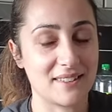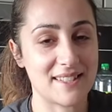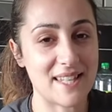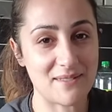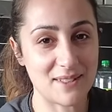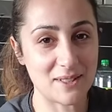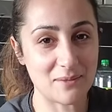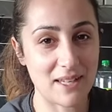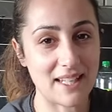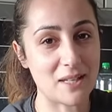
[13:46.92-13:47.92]
sevindim.
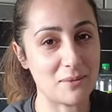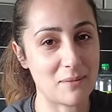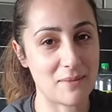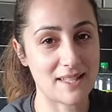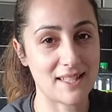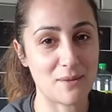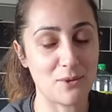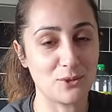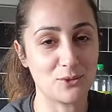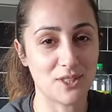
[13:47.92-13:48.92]
Hele ki bir de mesleğim
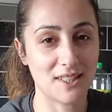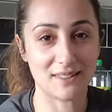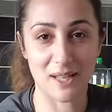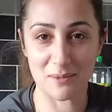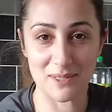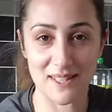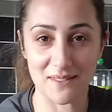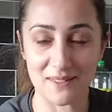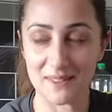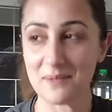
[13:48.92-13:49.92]
olunca daha bir
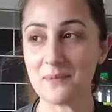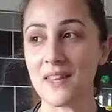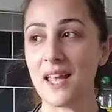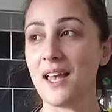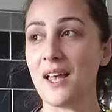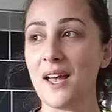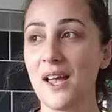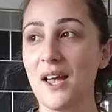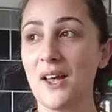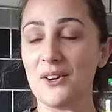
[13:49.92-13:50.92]
sevindim.
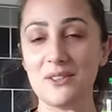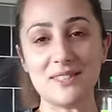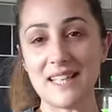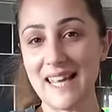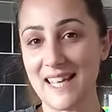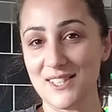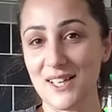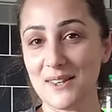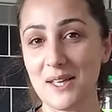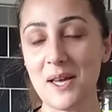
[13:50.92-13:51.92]
O yüzden
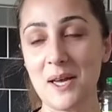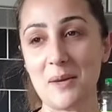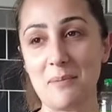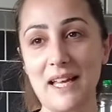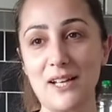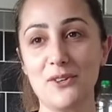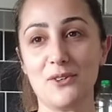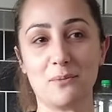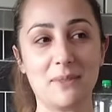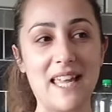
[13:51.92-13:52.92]
heyecanla
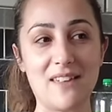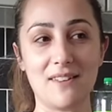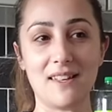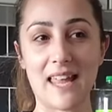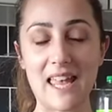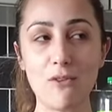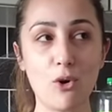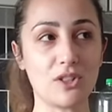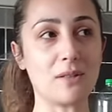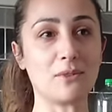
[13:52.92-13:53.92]
bekliyorum. Bir de evi, ev
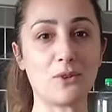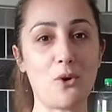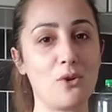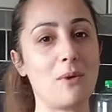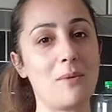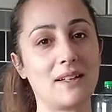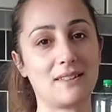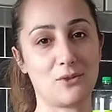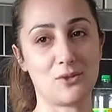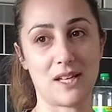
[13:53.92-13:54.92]
ortamında olmamak
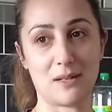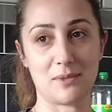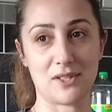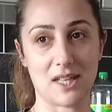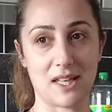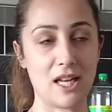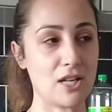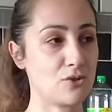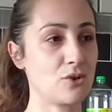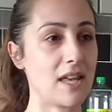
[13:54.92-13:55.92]
da güzel bir şey.
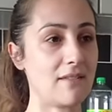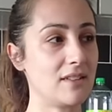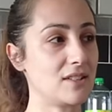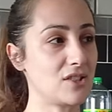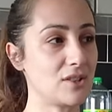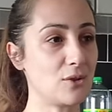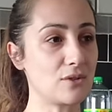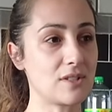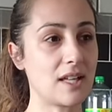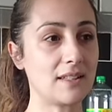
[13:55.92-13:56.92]
Çünkü evin içinde
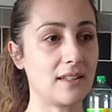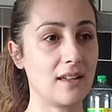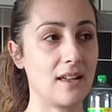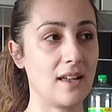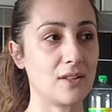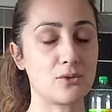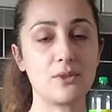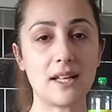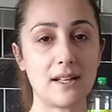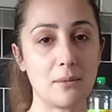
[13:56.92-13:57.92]
olsan da
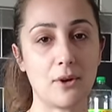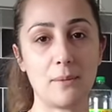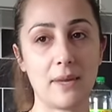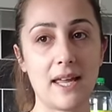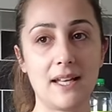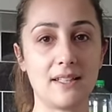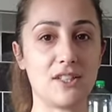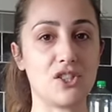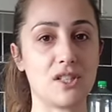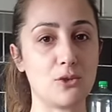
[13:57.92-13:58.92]
sürekli böyle bir elin
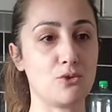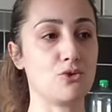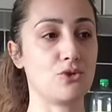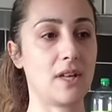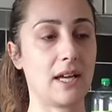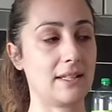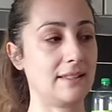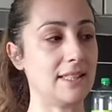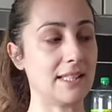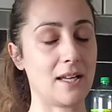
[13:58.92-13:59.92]
işte güçte hani
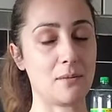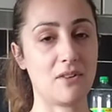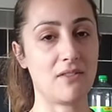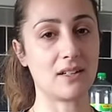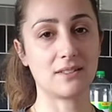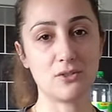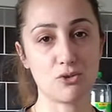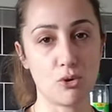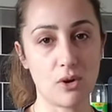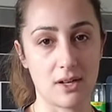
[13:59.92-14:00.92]
dinlenme vaktin
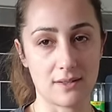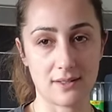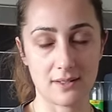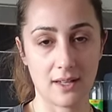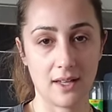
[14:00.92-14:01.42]
çok az